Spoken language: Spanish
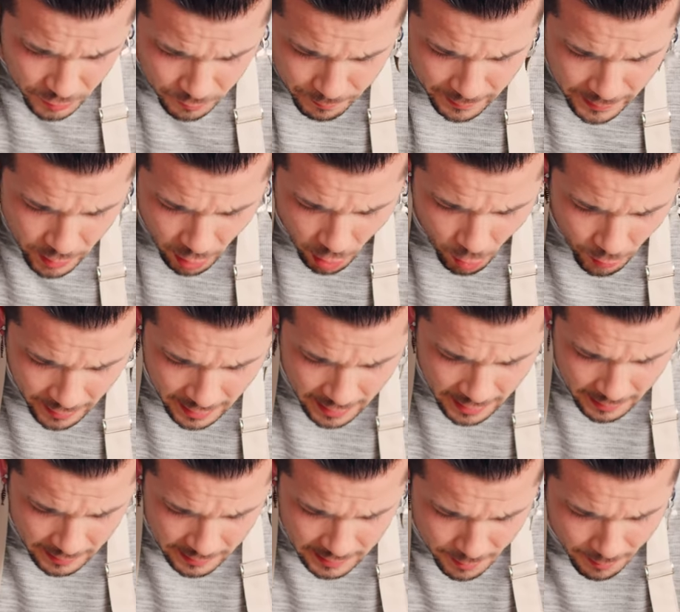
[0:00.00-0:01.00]
pero
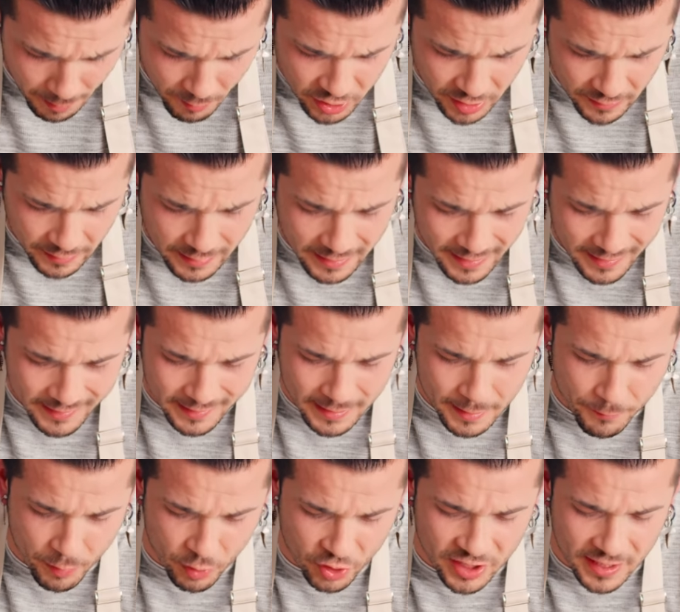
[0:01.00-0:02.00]
ahora le vamos a dejar
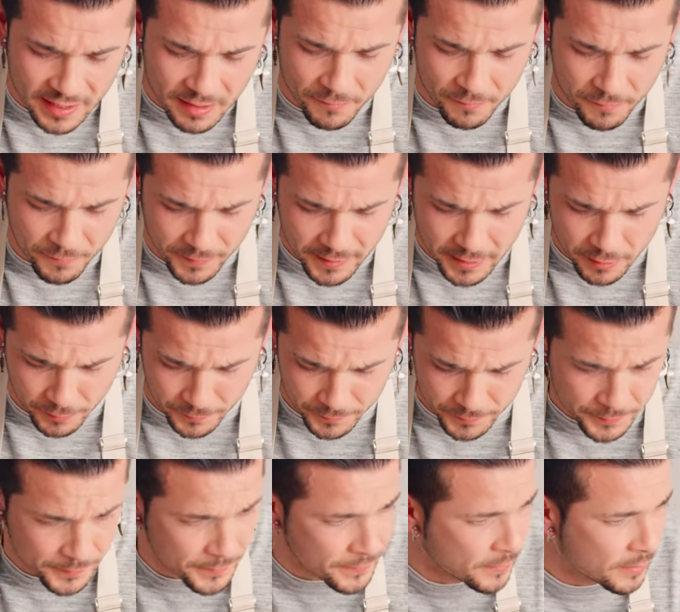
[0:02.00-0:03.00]
reposar en frío.
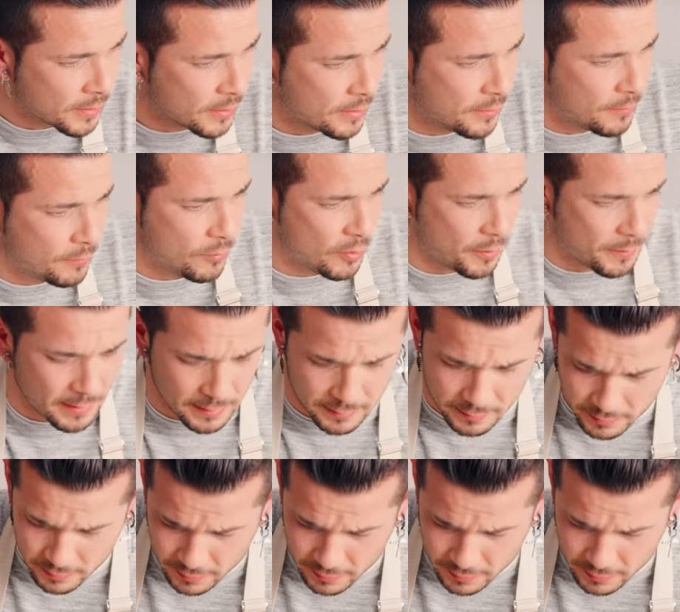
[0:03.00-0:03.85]
Muy bien.